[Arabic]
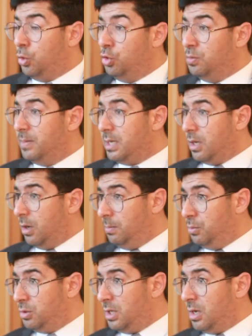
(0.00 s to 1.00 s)
كل ما
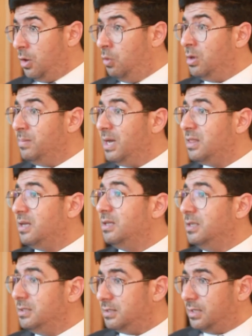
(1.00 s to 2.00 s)
يهمنا هو البحث
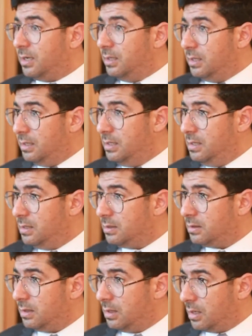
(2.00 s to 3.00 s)
عن استقلاليه
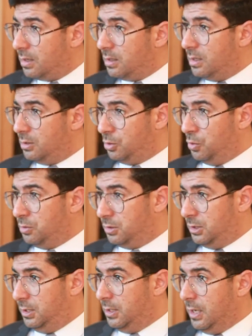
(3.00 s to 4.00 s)
القضاء
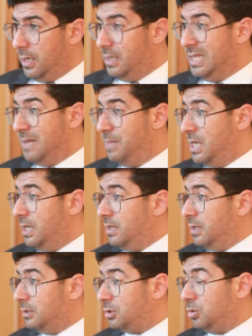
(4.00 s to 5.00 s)
التونسي انما
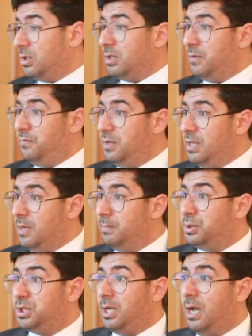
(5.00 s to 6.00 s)
اذا السلطه التنفيذيه
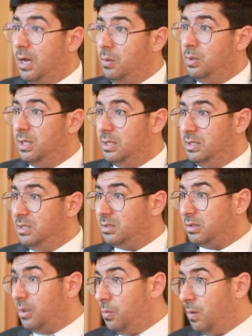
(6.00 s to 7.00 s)
باش تحاول ان
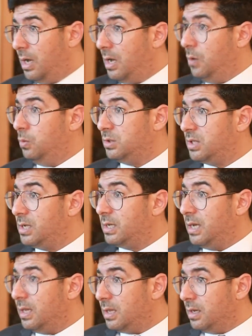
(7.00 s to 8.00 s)
تطوع او
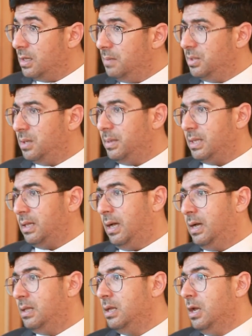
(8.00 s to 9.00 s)
تركع القضاء بطبيعه الحال